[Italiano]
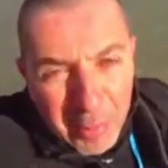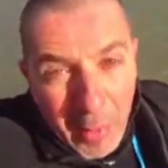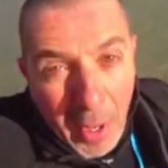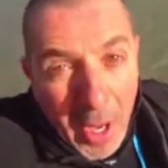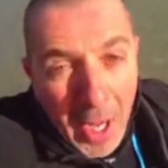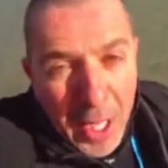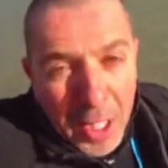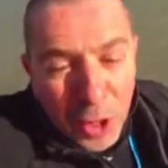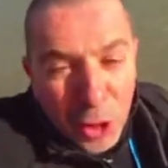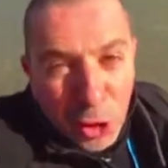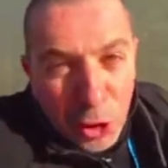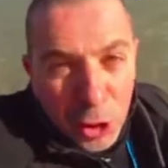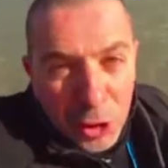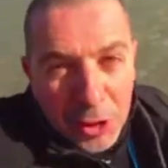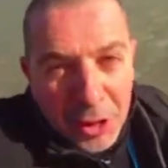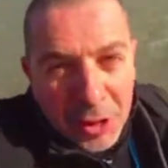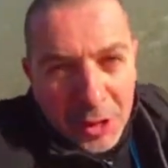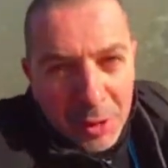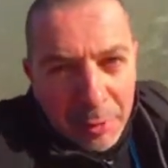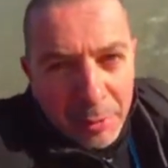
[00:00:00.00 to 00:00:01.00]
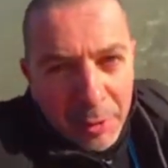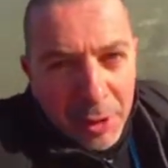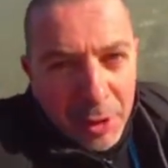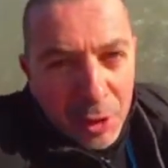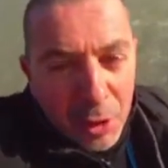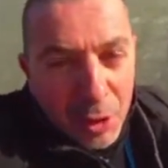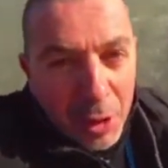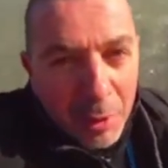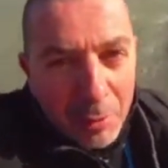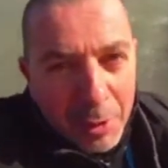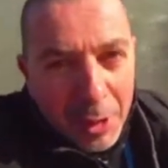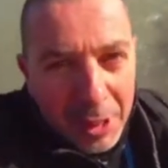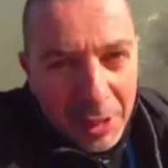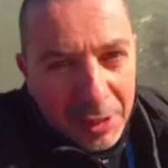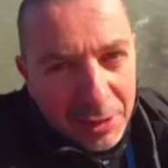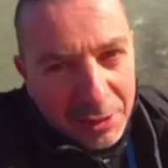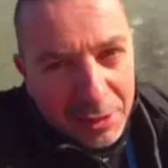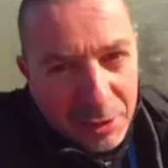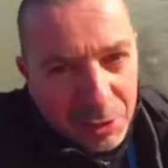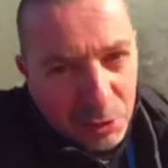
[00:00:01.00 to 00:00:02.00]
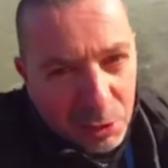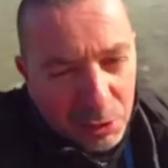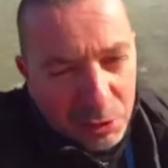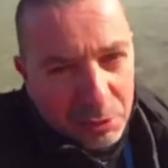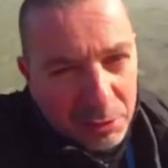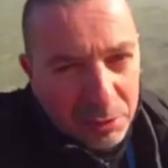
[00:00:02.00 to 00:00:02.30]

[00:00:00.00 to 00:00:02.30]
margini di miglioramento,